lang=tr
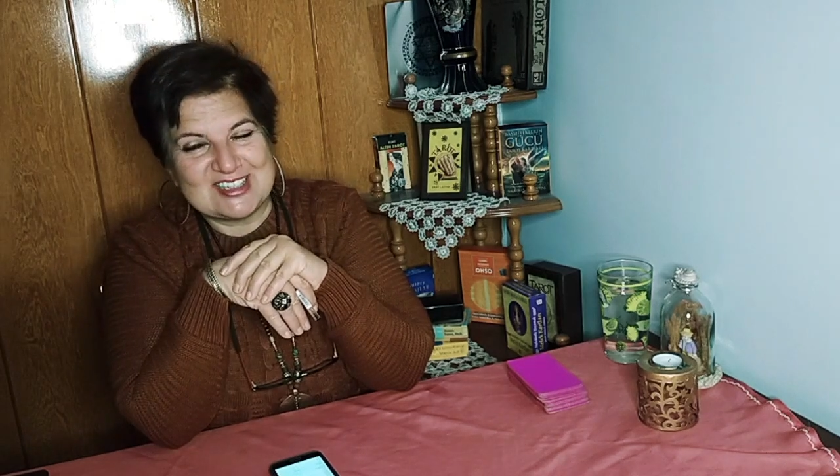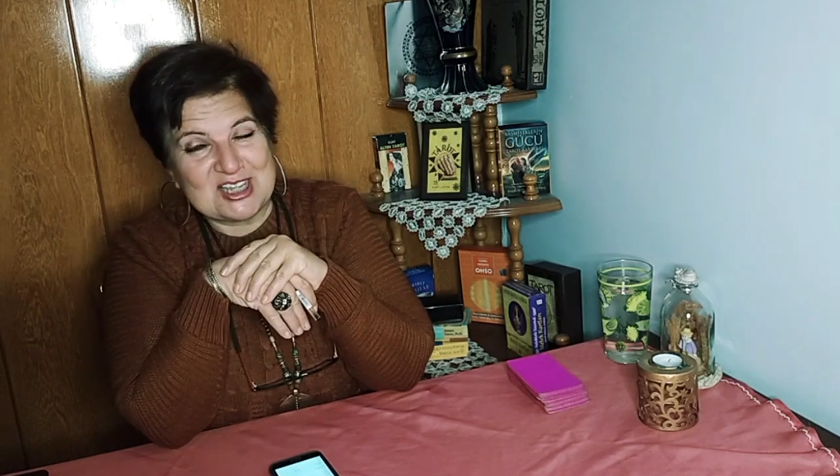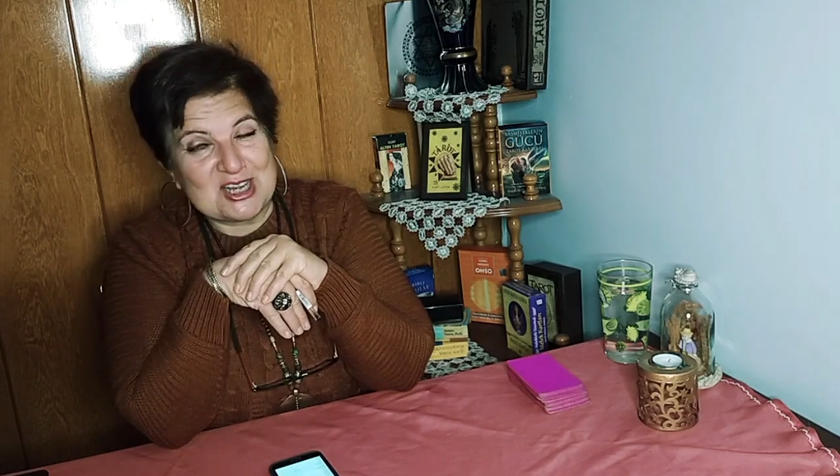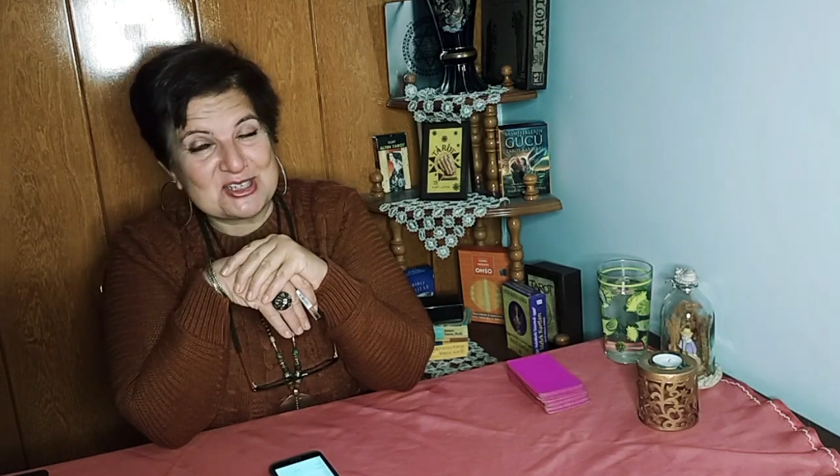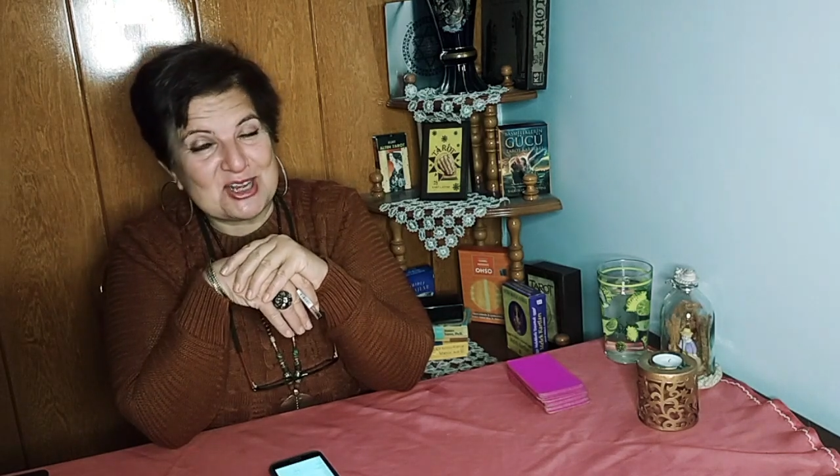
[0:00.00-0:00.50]

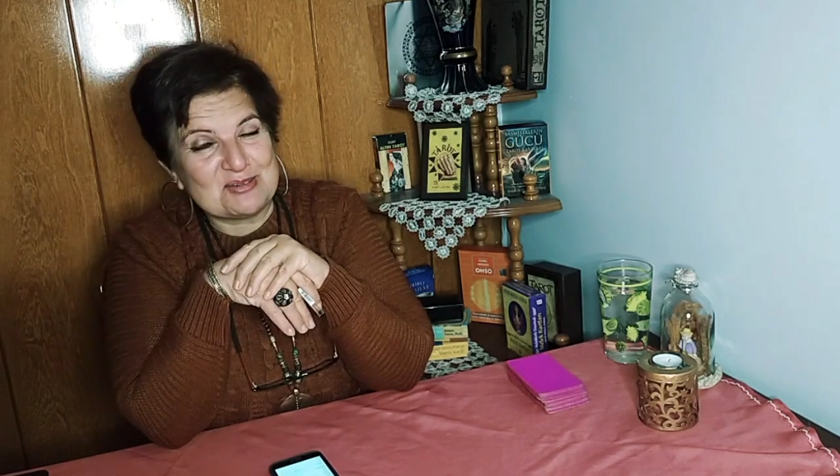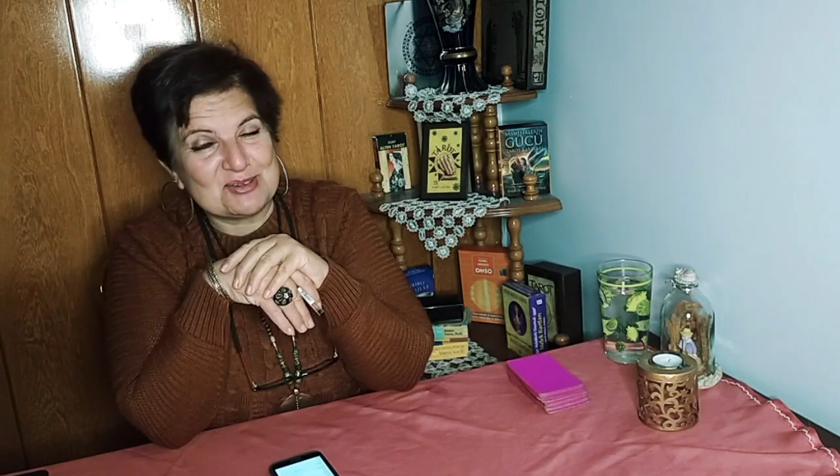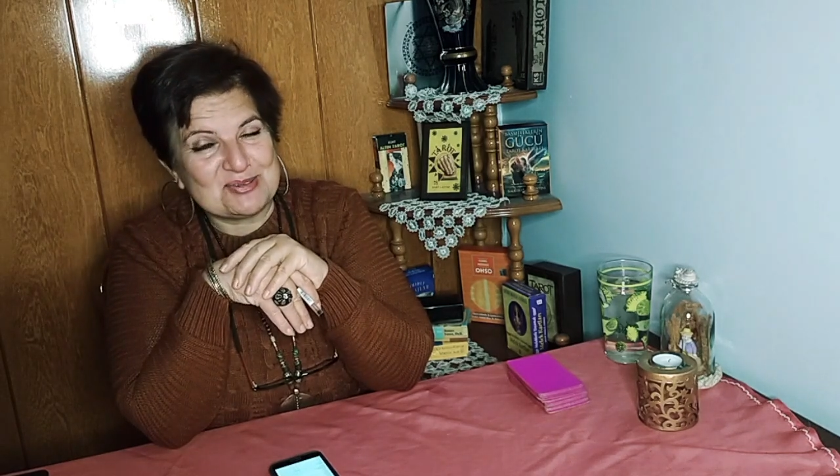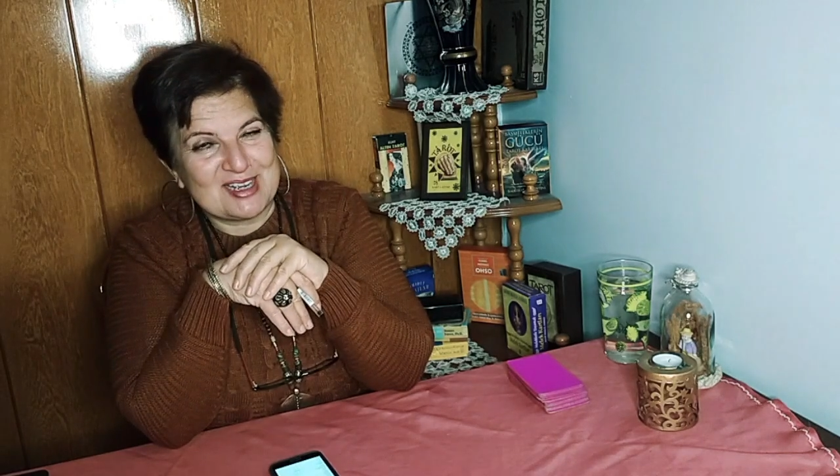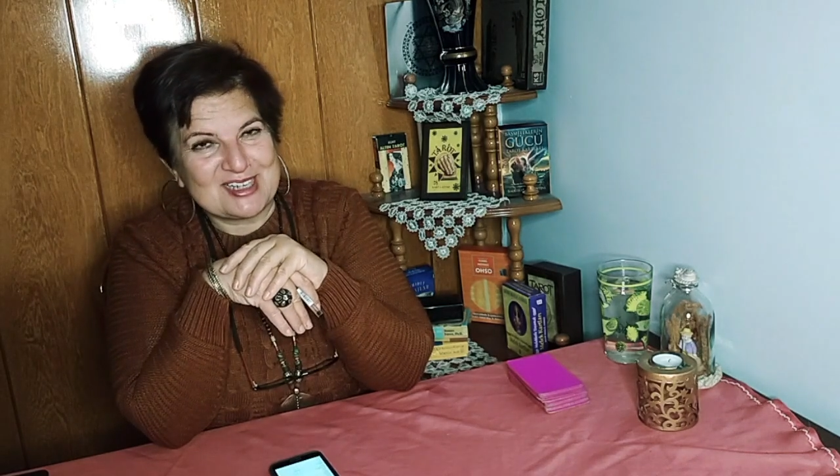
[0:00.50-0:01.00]

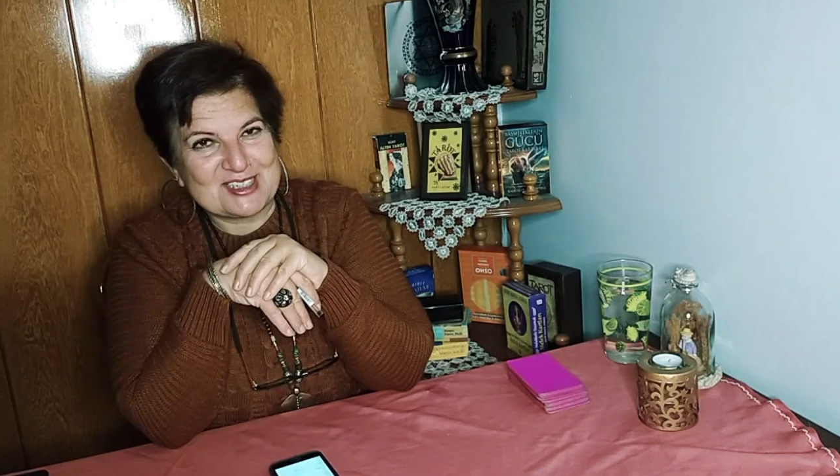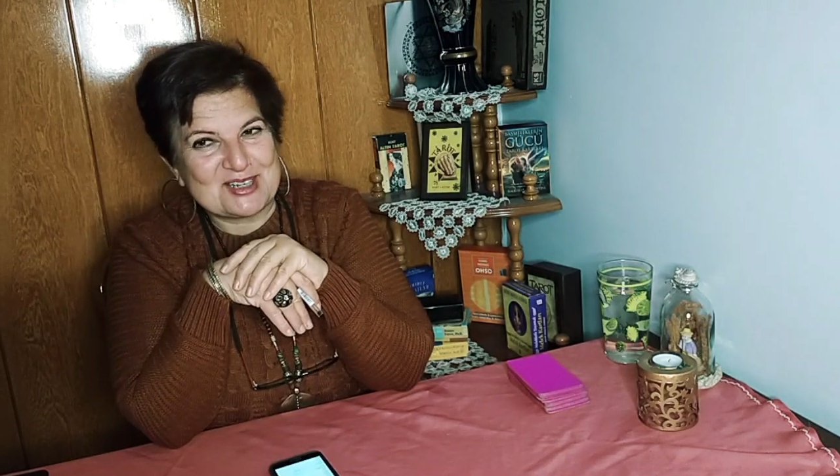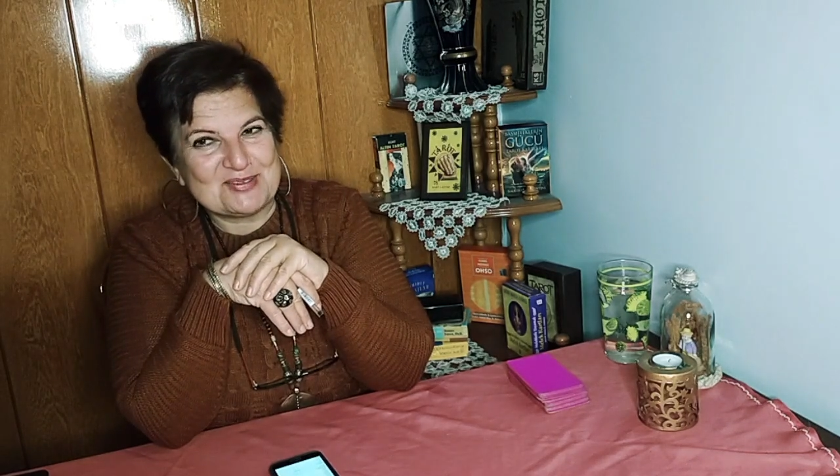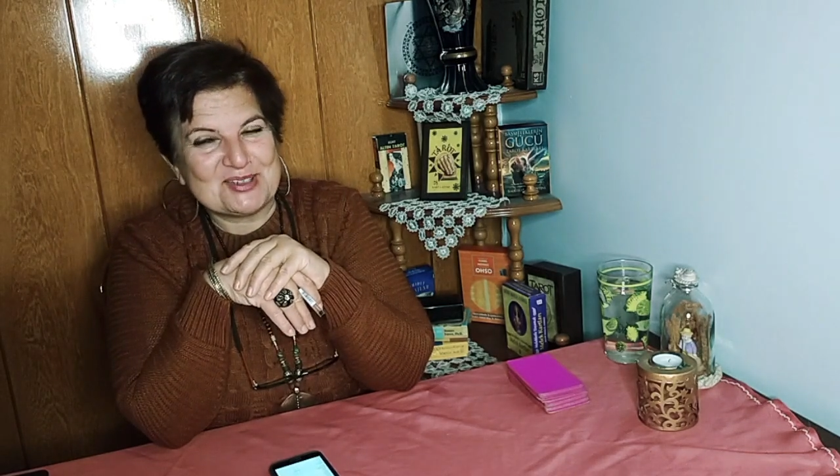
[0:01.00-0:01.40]
Çarşamba, perşembe